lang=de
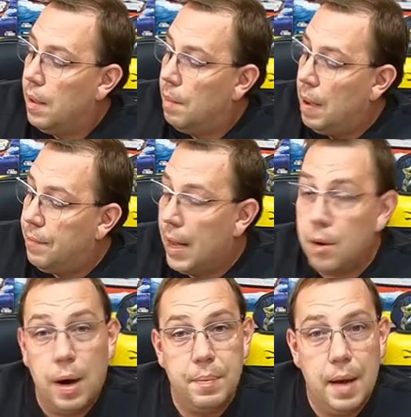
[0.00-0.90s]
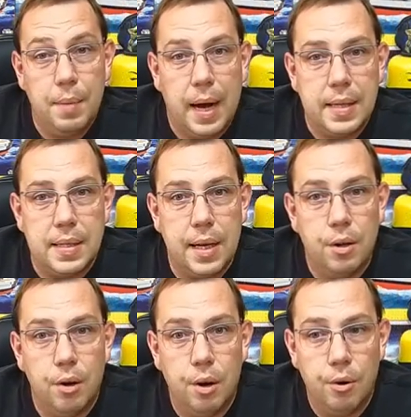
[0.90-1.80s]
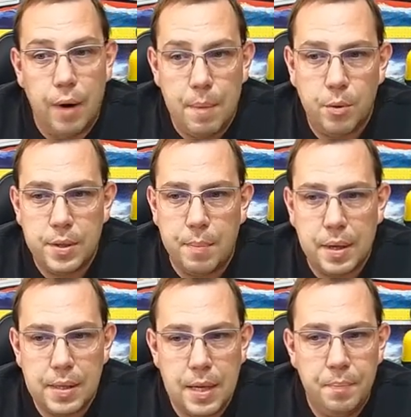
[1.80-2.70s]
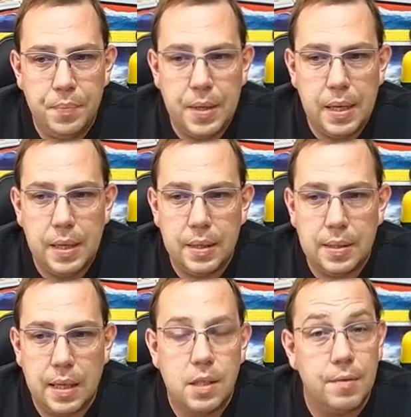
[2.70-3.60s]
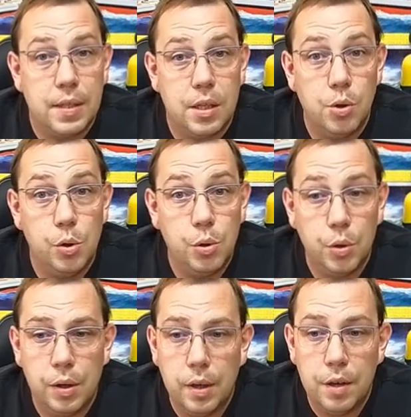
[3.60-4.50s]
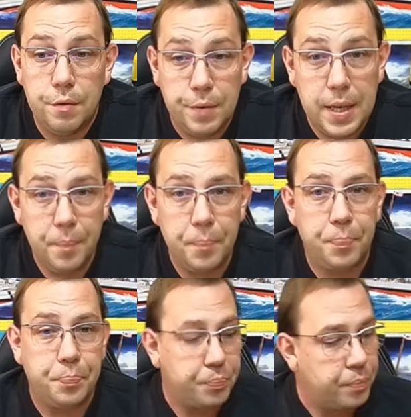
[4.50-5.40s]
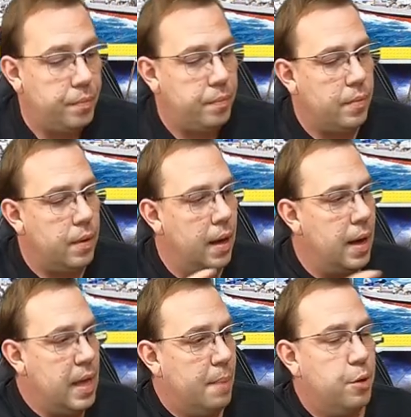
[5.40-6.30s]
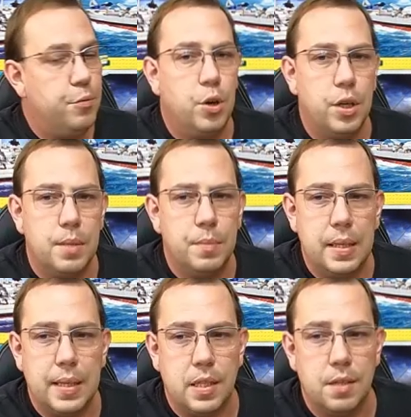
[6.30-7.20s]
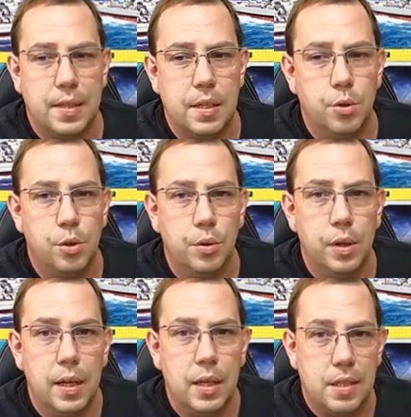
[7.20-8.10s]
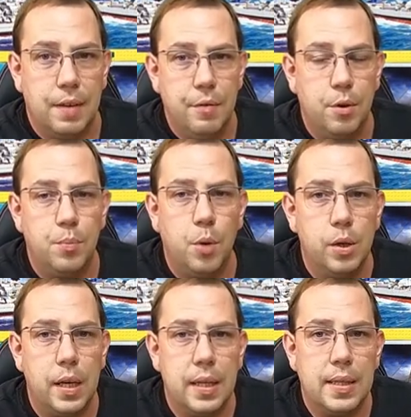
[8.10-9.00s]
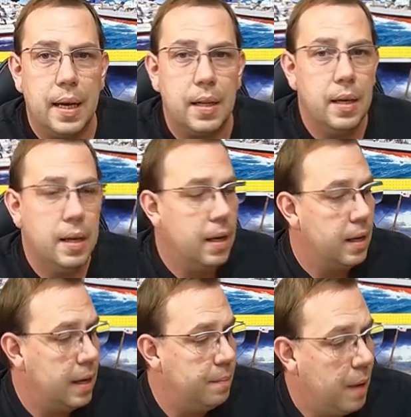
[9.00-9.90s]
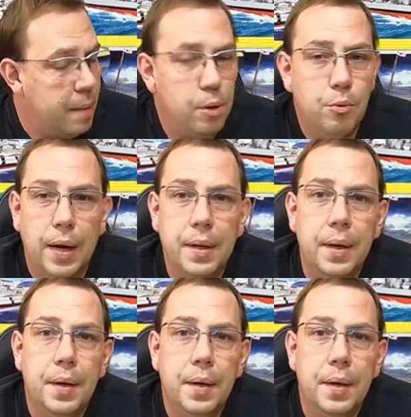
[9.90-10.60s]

Beim Falco habt ihr ja bereits den Rainbow Stepper gesehen, die 26004. Ich habe euch vor kurzem die 26002 von Malkin gezeigt, den Maple Run.